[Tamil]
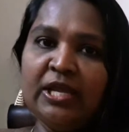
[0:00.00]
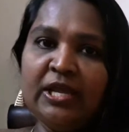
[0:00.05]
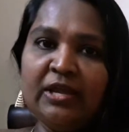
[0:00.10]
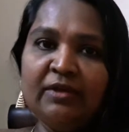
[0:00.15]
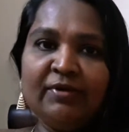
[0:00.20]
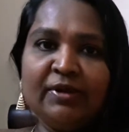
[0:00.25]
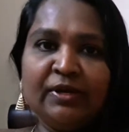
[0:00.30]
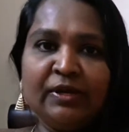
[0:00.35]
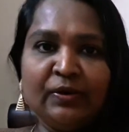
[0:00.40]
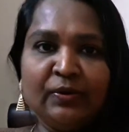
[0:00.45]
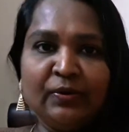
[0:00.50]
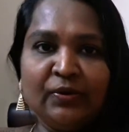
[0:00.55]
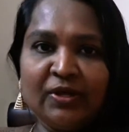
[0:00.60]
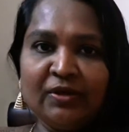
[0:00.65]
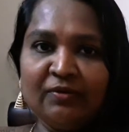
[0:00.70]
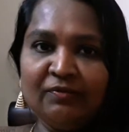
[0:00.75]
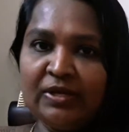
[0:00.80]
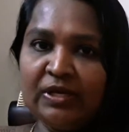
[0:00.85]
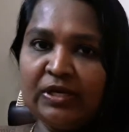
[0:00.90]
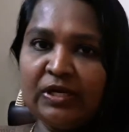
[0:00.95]
ஈவன் என்னுடைய
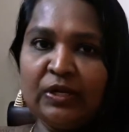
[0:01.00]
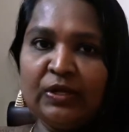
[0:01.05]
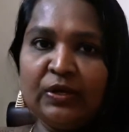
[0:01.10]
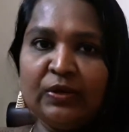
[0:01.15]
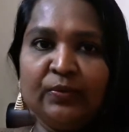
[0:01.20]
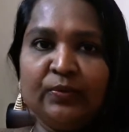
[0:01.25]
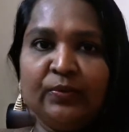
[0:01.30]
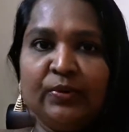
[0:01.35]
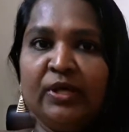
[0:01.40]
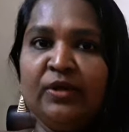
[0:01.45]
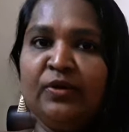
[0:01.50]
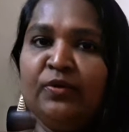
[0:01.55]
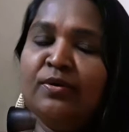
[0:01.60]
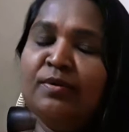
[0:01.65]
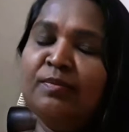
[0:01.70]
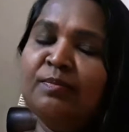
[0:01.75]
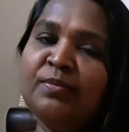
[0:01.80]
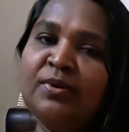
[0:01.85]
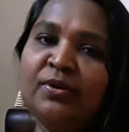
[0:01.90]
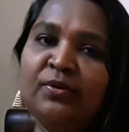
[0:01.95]
வீட்லேயோ கூட
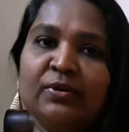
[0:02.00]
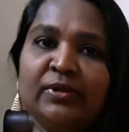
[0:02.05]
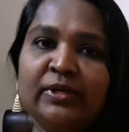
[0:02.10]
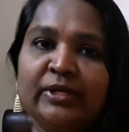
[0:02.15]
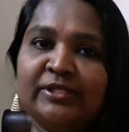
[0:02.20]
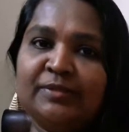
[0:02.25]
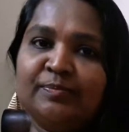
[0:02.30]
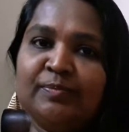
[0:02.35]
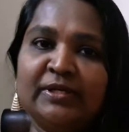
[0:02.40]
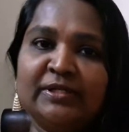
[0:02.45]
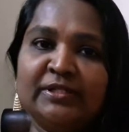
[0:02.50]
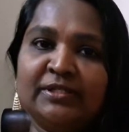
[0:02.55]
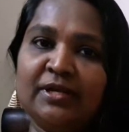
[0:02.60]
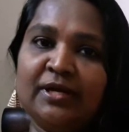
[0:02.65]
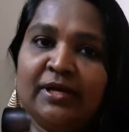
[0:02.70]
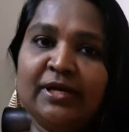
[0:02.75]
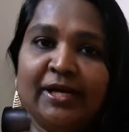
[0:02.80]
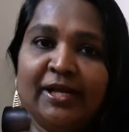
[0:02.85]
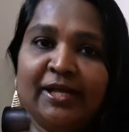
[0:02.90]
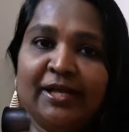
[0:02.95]
ரொம்ப ஒன்றும்
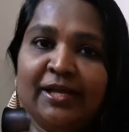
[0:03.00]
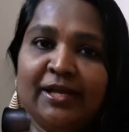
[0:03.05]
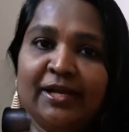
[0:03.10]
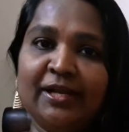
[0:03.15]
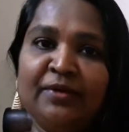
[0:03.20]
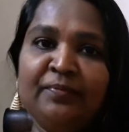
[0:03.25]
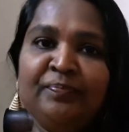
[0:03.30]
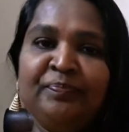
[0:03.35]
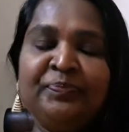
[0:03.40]
ரெஸ்பான்ஸ்லாம் கிடைக்கல